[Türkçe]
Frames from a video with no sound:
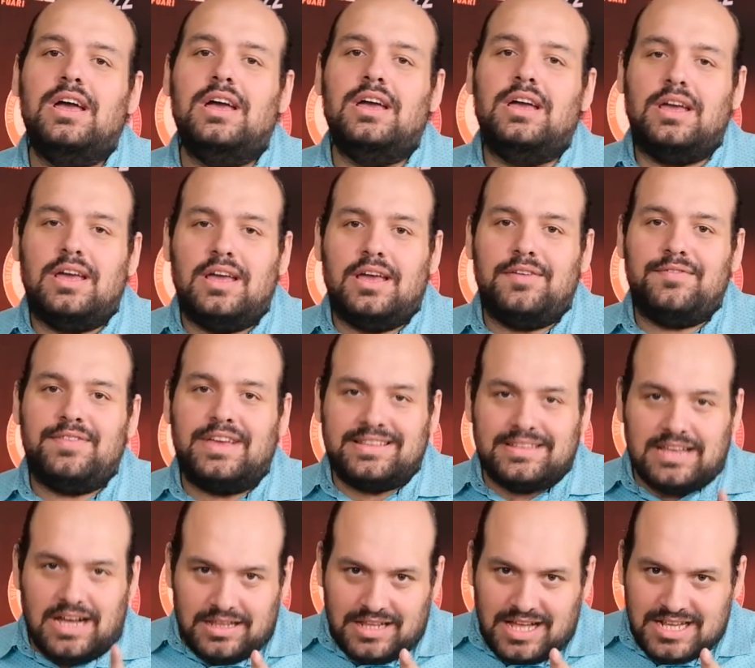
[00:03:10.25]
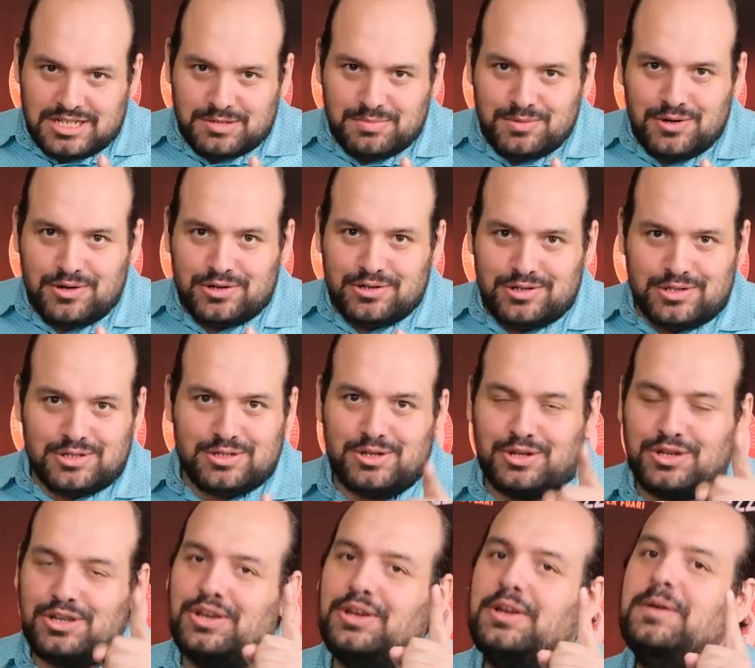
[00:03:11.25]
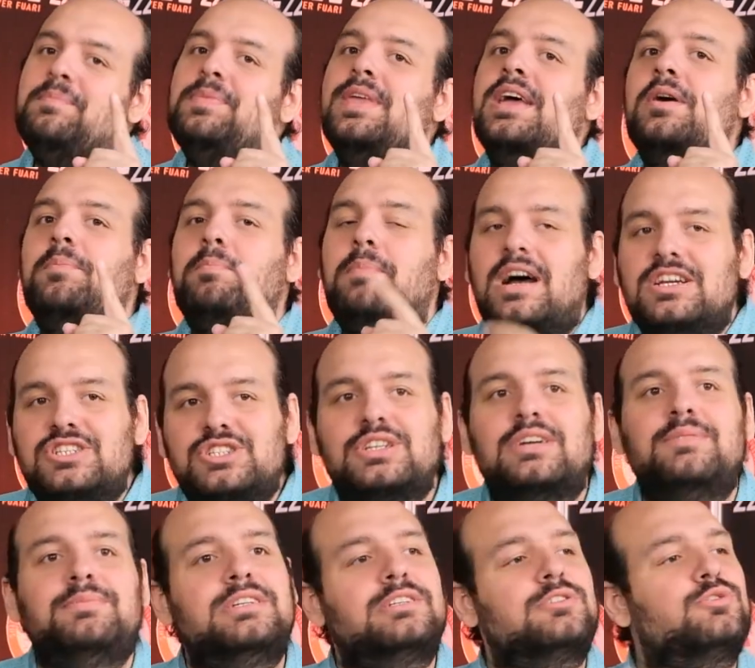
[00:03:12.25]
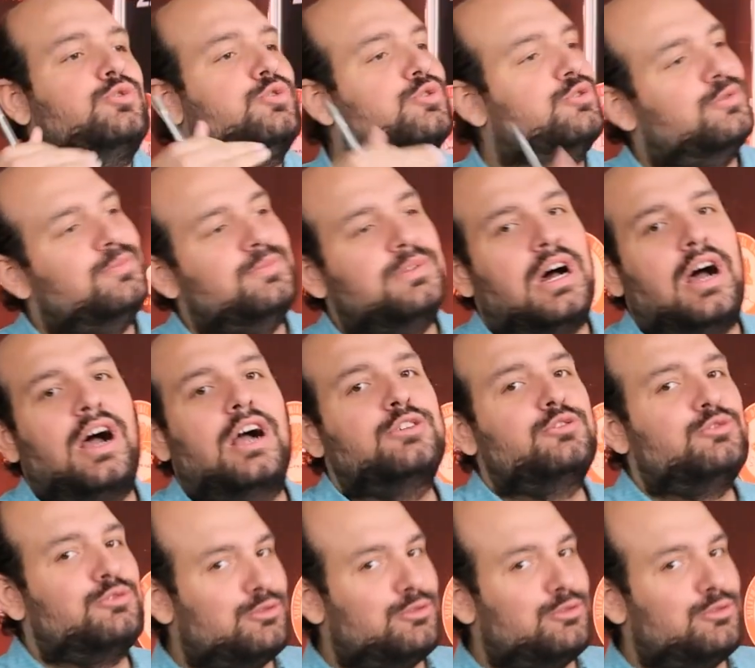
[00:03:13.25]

Ee, vedalaşmıyoruz çünkü başka bir kurumla,